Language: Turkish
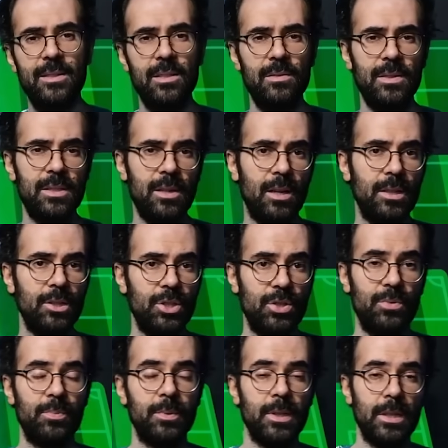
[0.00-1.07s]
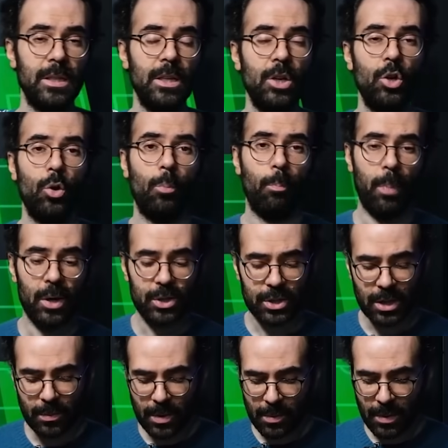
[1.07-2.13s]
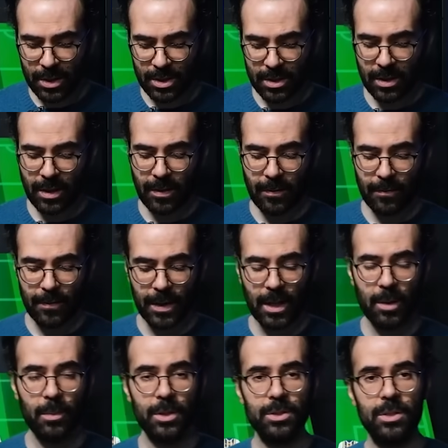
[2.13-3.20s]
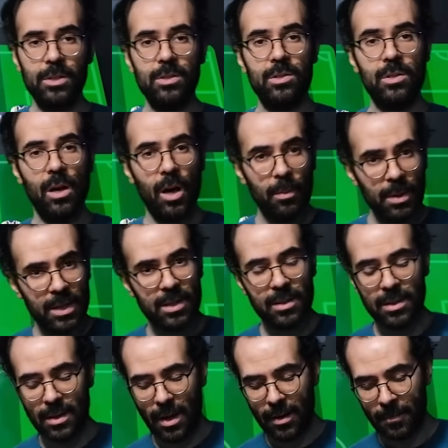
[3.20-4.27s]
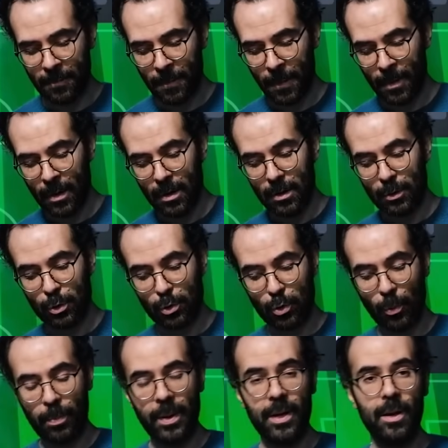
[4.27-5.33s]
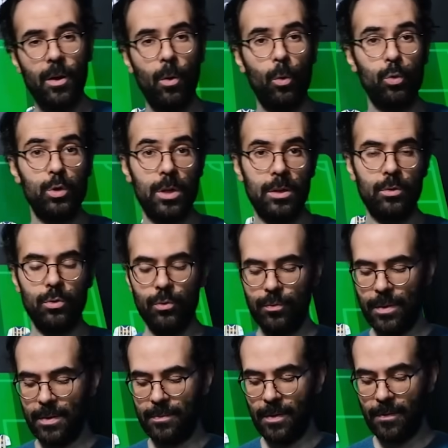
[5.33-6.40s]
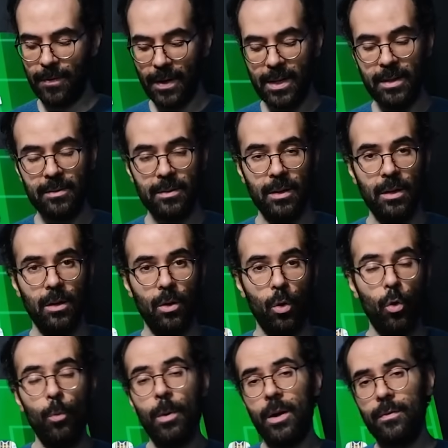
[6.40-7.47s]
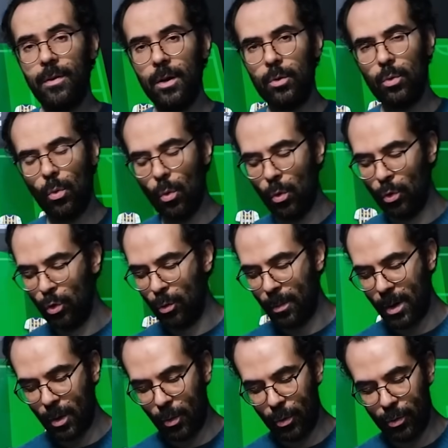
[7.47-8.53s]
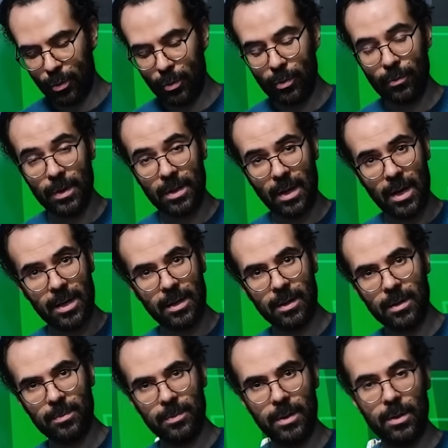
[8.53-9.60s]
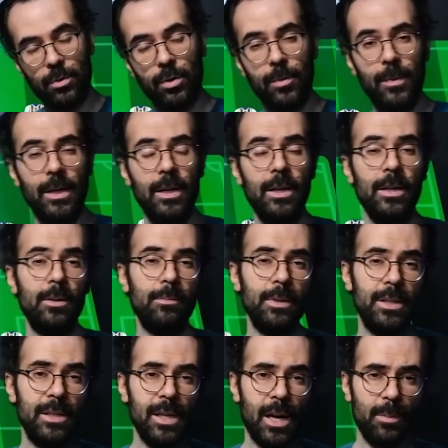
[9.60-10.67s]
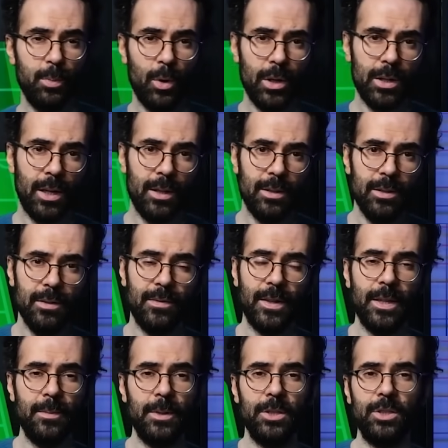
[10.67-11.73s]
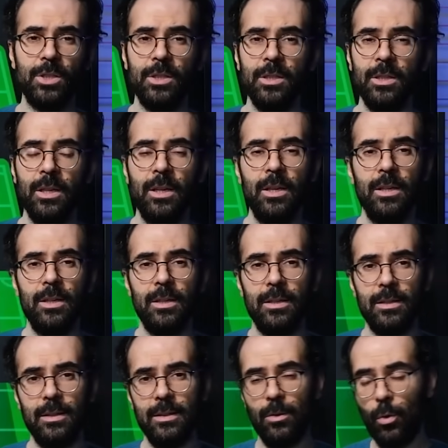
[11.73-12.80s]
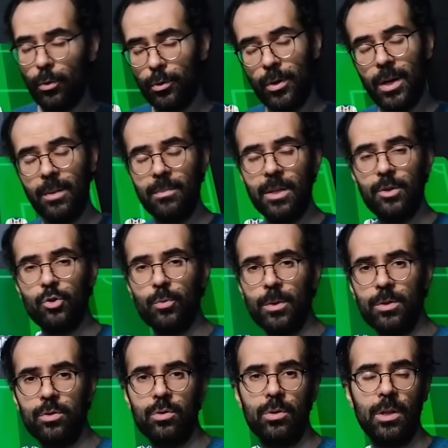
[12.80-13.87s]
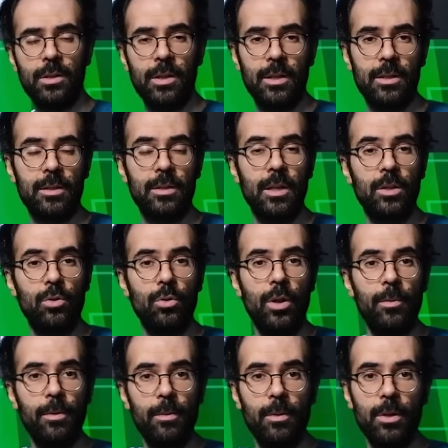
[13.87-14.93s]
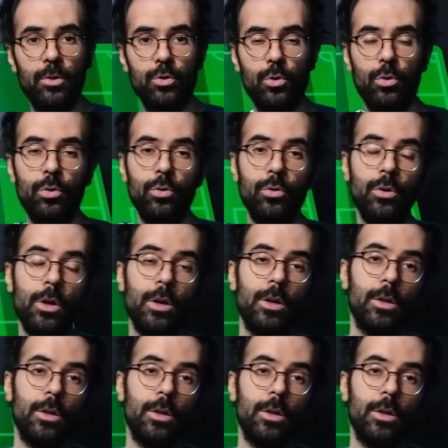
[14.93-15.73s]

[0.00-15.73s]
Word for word: Aziz ve Sadık Çiftpınar. Başka bir maçta Fenerbahçe'nin sağ beki Dirar, stoperi Ozan Tufan ve Falet, Ömer Faruk 10 numara oynuyor ve Tahir Karapınar dönemi. Bir diğer puan aldığı Fenerbahçe'nin e, o dönem tecrübesiz olan teknik direktörü Emre Belözoğlu'nun